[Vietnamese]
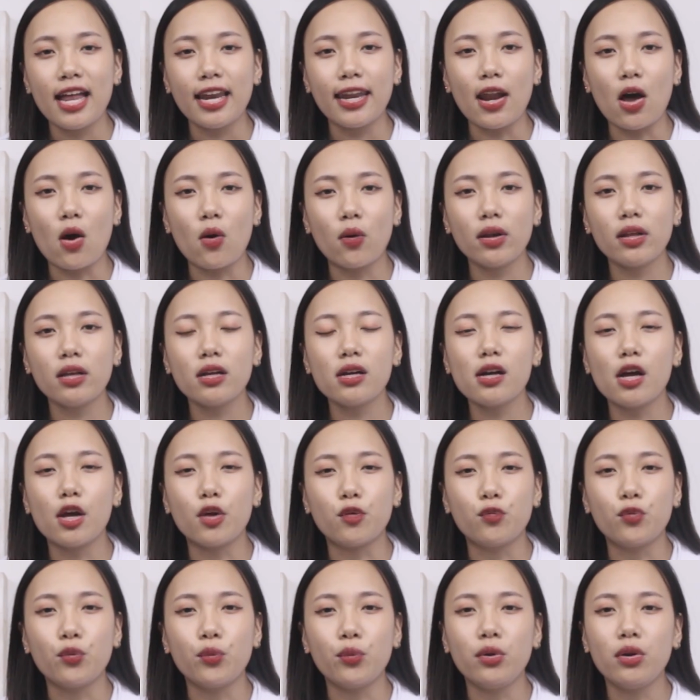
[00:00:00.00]
Đó là những
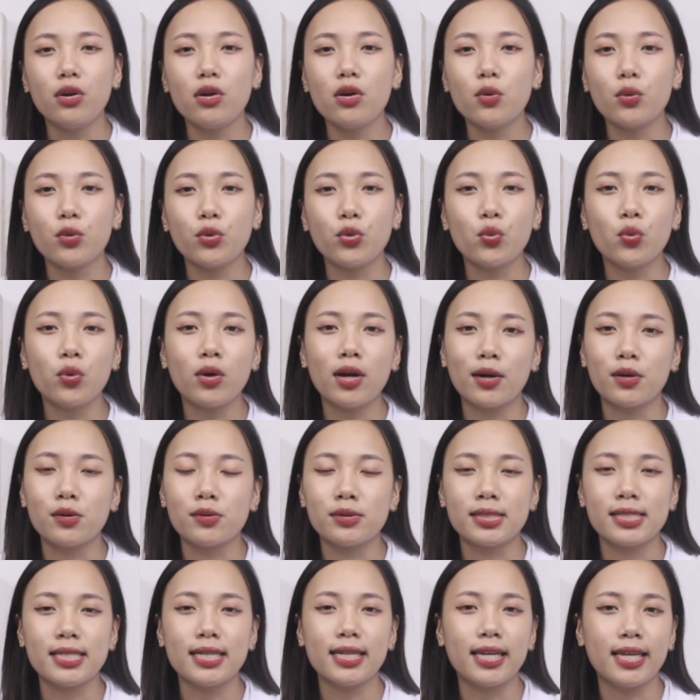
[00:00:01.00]
người phụ nữ có nhu
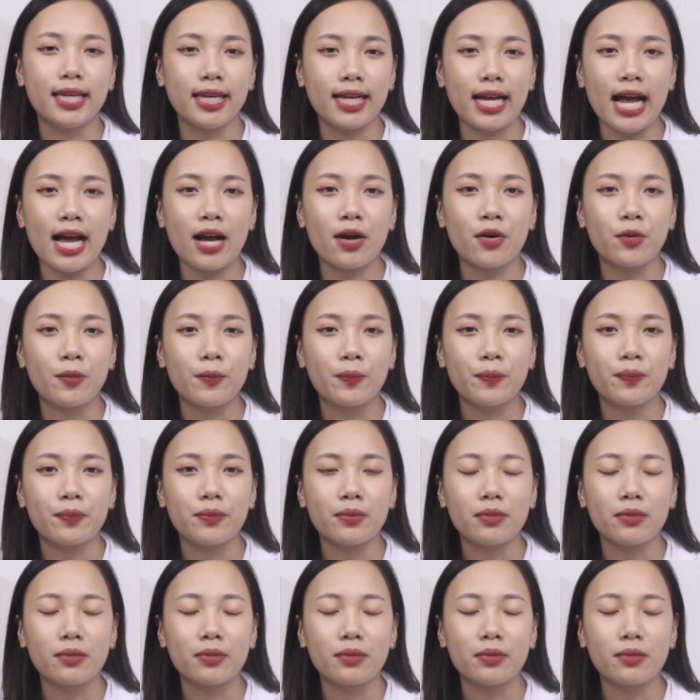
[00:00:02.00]
cầu sinh lý cao.